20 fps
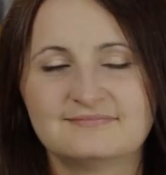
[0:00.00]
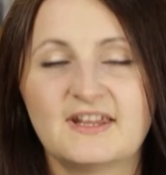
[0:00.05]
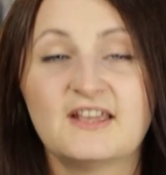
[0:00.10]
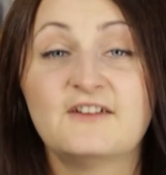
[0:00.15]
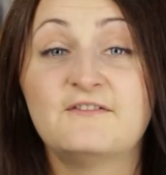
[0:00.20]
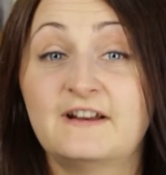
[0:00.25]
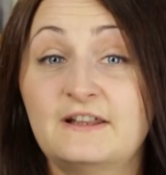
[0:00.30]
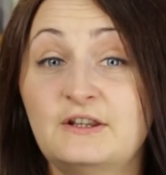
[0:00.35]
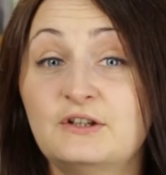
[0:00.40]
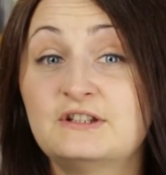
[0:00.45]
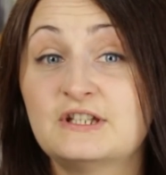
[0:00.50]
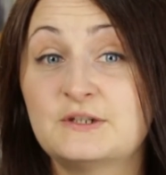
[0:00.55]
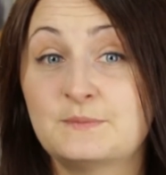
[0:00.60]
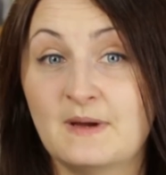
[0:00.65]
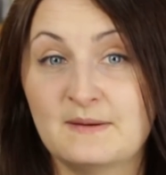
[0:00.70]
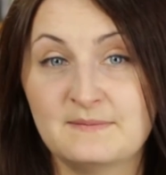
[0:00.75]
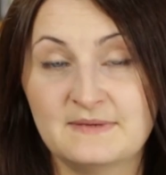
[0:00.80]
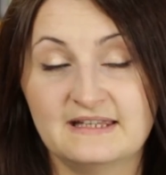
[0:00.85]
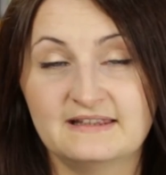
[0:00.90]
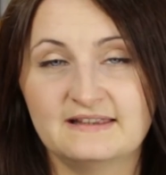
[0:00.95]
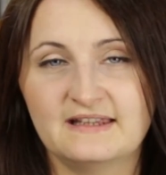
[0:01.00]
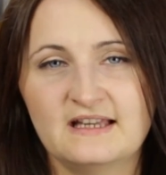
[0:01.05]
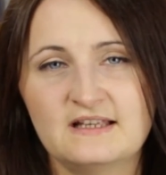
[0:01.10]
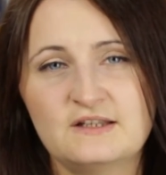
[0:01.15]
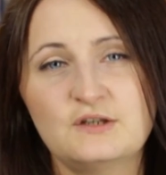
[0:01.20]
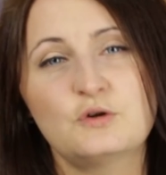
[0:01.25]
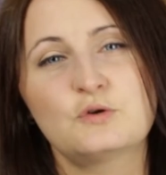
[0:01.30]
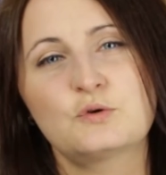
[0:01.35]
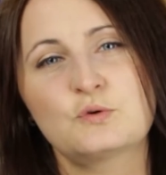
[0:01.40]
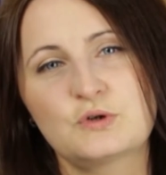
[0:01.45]
Warto też
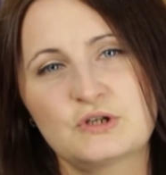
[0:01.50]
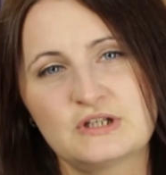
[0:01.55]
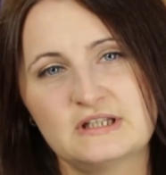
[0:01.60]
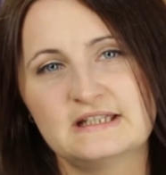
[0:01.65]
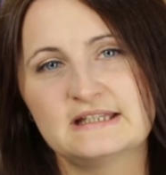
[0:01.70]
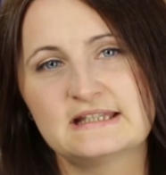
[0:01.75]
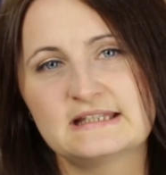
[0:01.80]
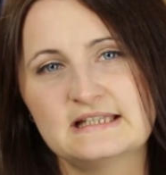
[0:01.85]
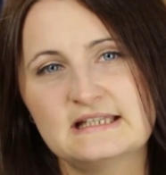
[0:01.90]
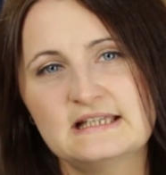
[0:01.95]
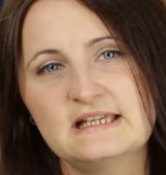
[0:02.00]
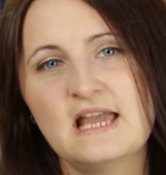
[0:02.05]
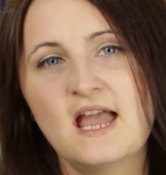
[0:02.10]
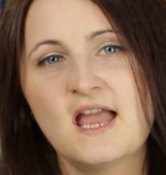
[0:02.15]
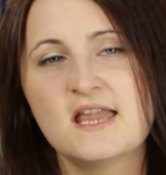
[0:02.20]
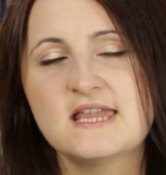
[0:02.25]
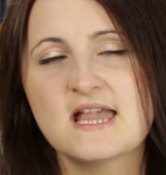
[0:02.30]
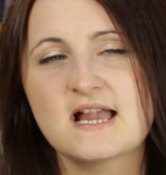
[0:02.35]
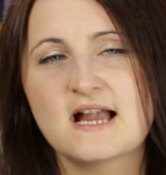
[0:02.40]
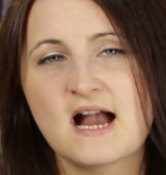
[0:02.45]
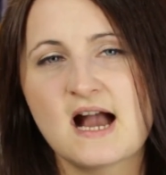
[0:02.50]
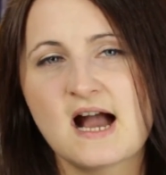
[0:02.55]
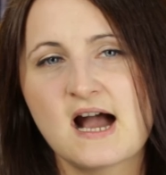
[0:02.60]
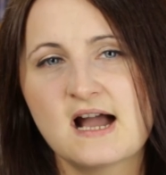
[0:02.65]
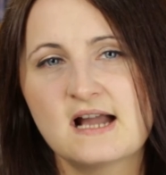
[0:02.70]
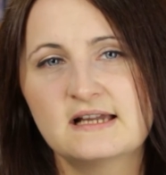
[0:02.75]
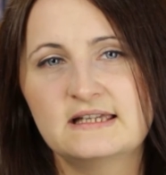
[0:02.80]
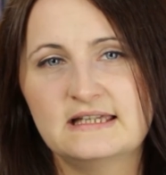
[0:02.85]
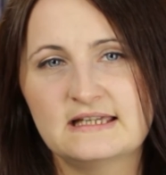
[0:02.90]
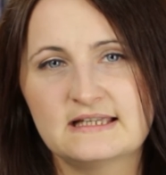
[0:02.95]
pamiętać o różnicy,
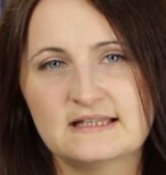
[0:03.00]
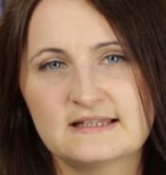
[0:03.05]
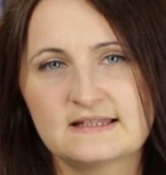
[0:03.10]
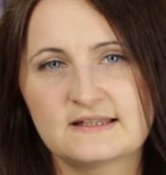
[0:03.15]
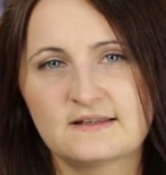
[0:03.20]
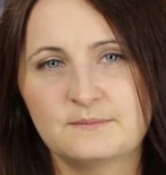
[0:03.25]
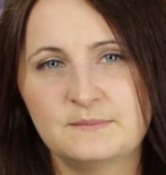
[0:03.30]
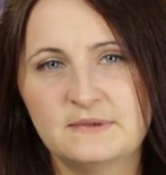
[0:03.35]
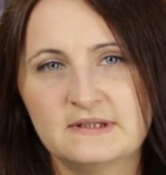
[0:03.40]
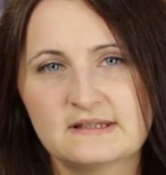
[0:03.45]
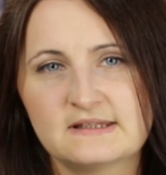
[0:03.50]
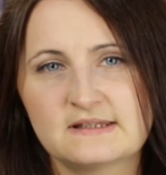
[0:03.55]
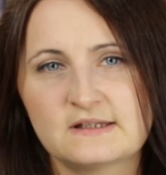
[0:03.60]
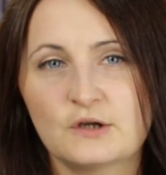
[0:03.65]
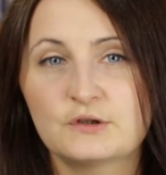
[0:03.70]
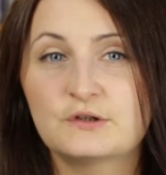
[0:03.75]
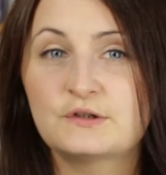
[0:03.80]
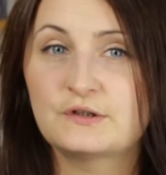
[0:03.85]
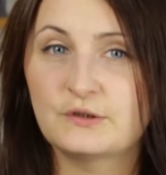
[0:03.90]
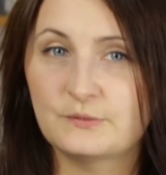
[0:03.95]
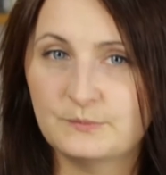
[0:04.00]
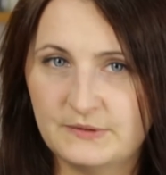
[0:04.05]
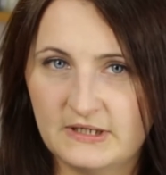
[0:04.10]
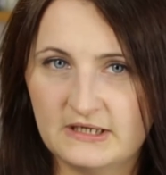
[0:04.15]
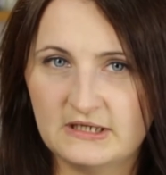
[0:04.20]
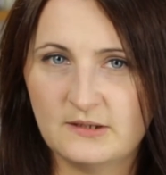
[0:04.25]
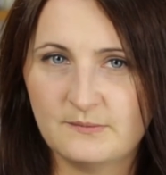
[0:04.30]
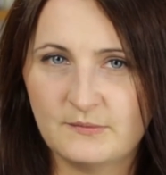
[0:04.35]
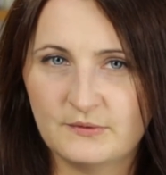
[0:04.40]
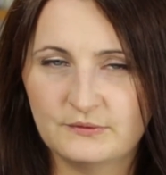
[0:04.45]
jaka jest między
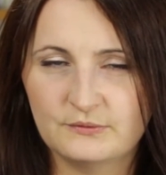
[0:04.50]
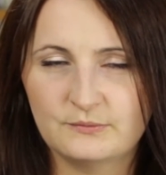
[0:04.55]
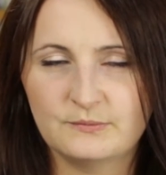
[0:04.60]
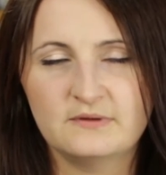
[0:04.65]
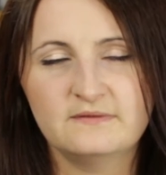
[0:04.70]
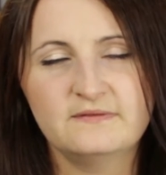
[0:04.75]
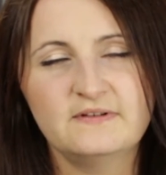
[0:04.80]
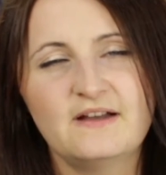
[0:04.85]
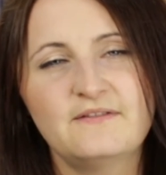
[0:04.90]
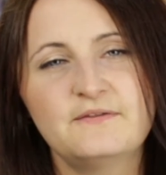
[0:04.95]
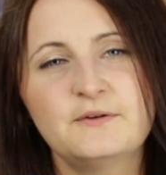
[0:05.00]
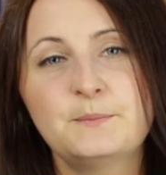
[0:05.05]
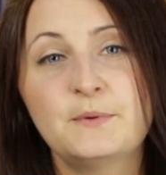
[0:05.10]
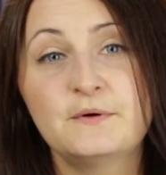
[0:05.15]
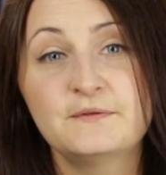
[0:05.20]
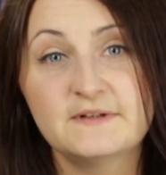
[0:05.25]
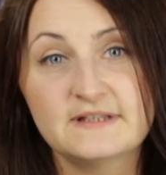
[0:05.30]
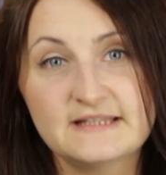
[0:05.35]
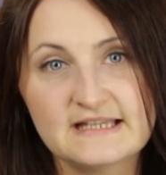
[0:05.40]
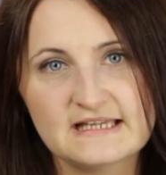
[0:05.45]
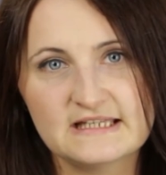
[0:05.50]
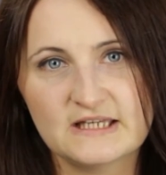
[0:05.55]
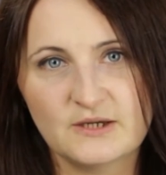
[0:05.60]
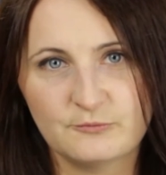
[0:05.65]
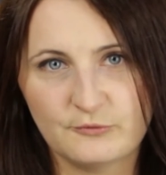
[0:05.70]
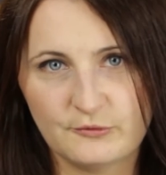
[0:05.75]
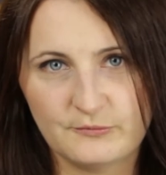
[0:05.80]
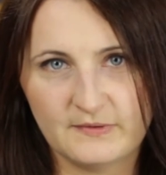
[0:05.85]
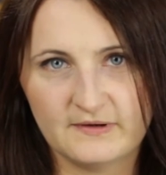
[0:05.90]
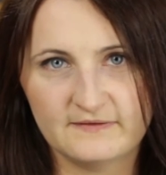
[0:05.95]
odstąpieniem od umowy a
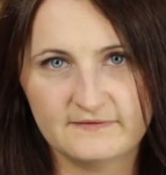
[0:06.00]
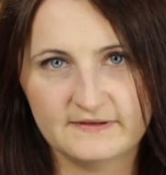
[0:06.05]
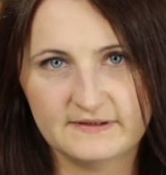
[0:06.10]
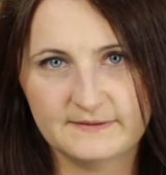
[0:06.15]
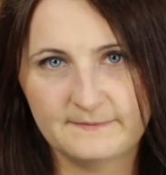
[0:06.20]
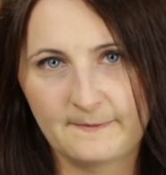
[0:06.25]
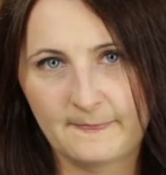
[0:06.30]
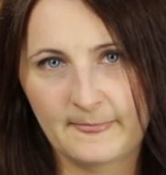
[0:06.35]
wypowiedzeniem umowy.